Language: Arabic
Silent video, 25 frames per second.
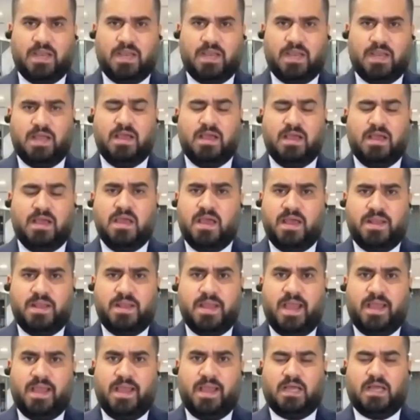خلال
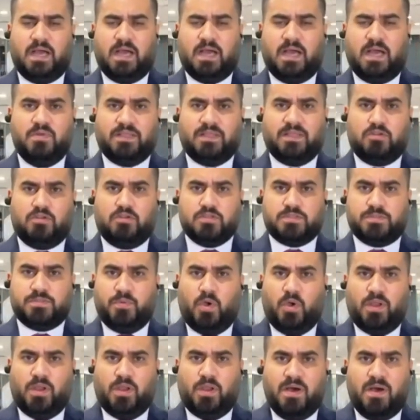نهايه تعاملات
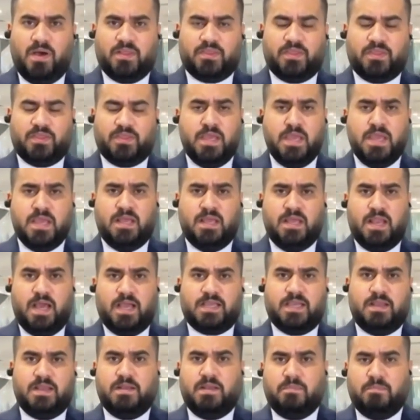الاسبوع الماضي نعم.
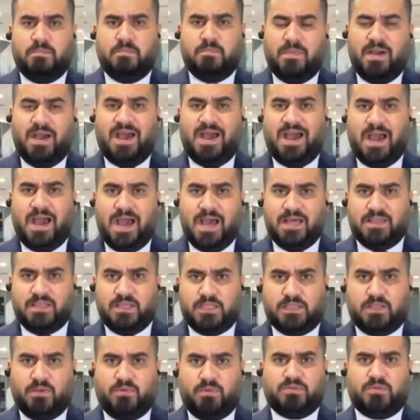لكن مع
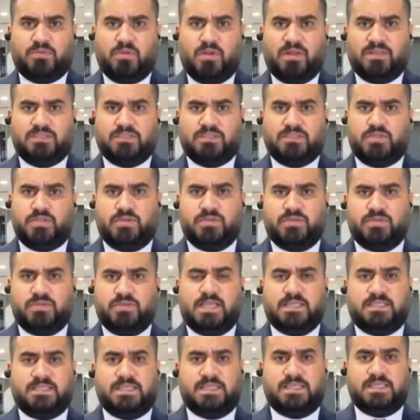هذه التوترات
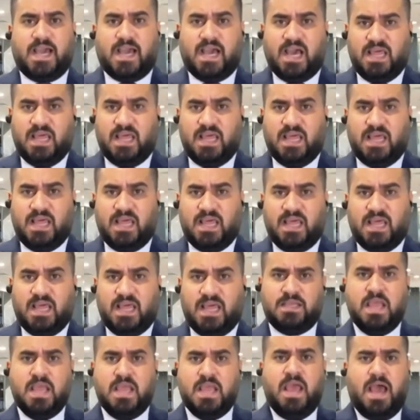الجيوسياسيه
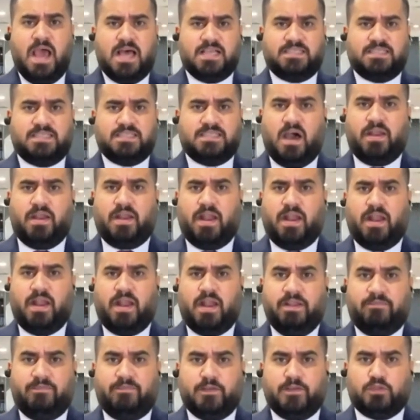غذت اسعار
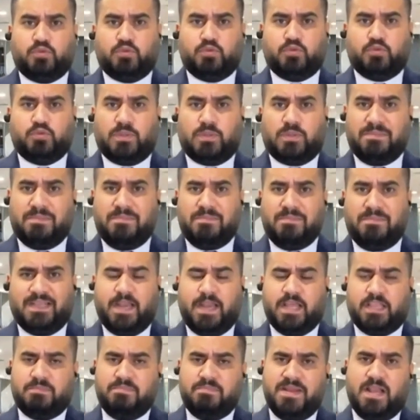النفط
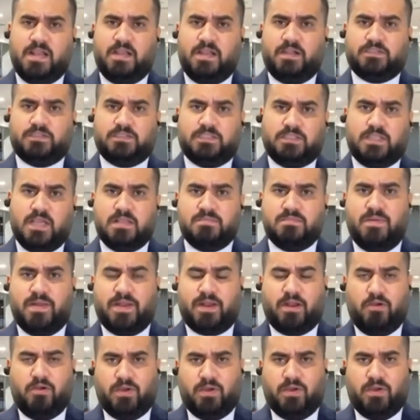وتمكنت من الارتداد
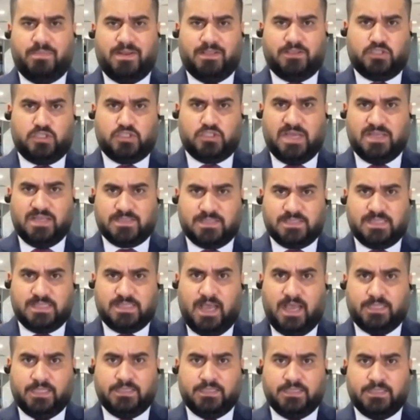مره اخرى بالاتجاه
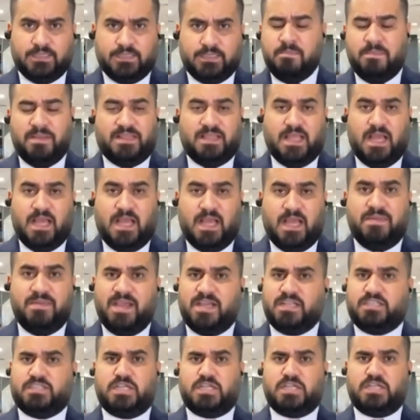الصاعد مه. بالتالي
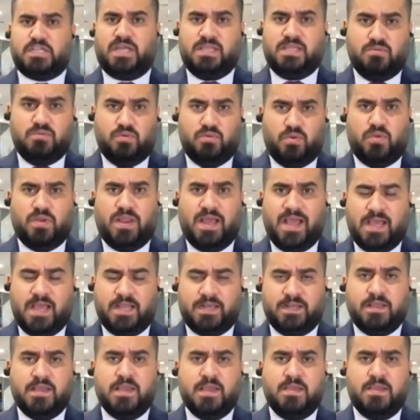ما يتشهده
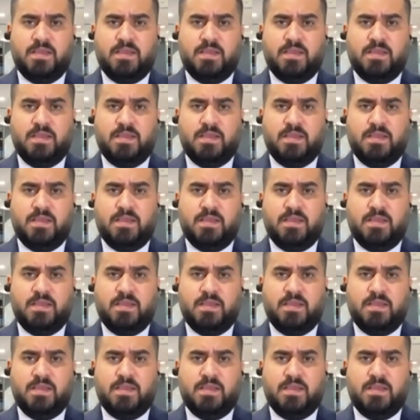الان